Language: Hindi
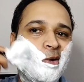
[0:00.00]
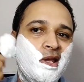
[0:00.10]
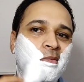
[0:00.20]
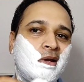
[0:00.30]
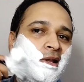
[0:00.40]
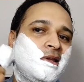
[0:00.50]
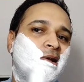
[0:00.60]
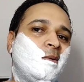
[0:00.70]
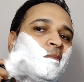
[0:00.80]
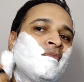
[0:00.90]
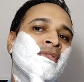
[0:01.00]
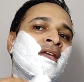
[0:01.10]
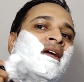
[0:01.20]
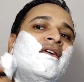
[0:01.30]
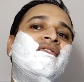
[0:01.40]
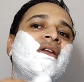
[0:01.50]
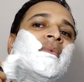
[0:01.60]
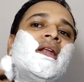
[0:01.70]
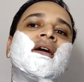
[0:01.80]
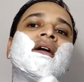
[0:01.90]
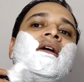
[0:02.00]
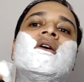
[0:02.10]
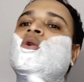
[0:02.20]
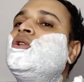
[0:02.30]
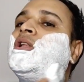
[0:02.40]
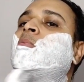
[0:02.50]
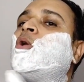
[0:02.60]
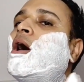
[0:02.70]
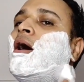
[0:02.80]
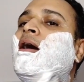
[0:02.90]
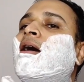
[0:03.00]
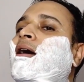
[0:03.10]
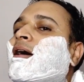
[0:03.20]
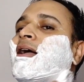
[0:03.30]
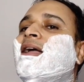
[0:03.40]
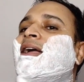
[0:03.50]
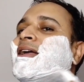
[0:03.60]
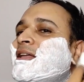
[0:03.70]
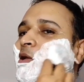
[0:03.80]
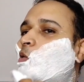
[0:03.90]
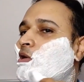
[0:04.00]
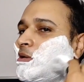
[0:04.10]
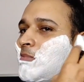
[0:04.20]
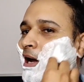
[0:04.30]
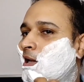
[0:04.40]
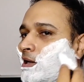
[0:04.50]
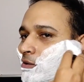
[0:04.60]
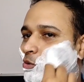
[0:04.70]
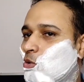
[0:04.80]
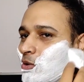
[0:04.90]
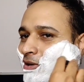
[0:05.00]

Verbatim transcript: नहीं बनाता फिर मैंने खुद से बोला कि देखो ऐसे बहाने तो